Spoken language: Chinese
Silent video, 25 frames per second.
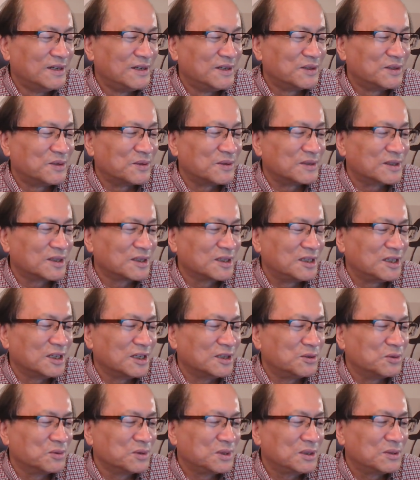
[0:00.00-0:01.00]
说这个铁
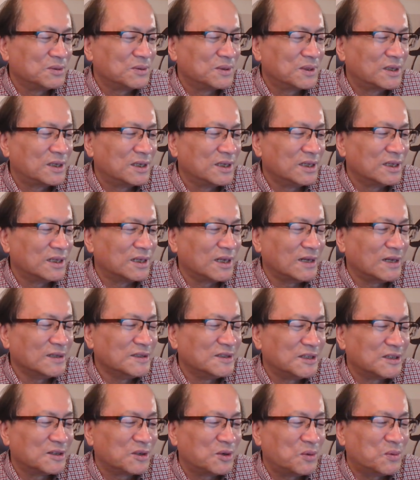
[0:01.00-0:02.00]
穹系统可以拦
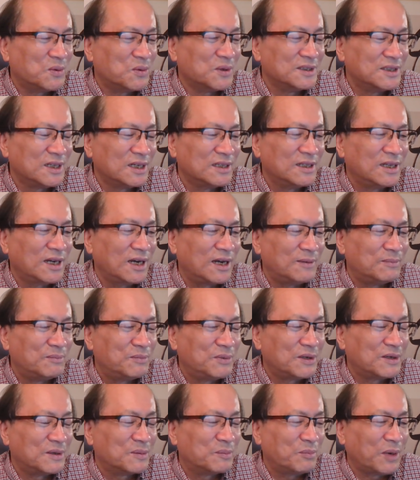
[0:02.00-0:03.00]
截火箭弹、
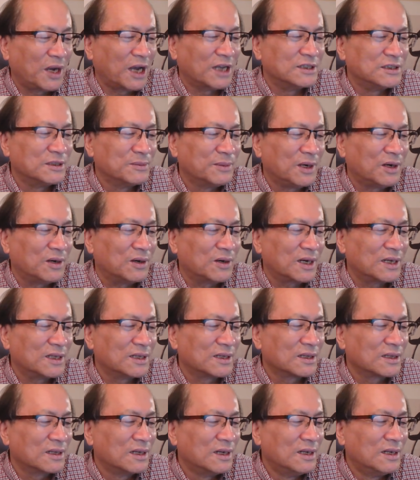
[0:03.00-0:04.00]
迫迫击炮，还
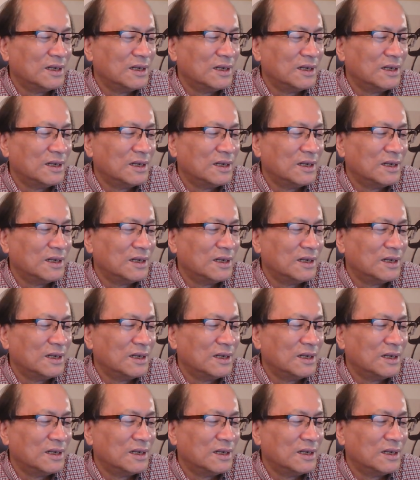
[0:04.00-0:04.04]
能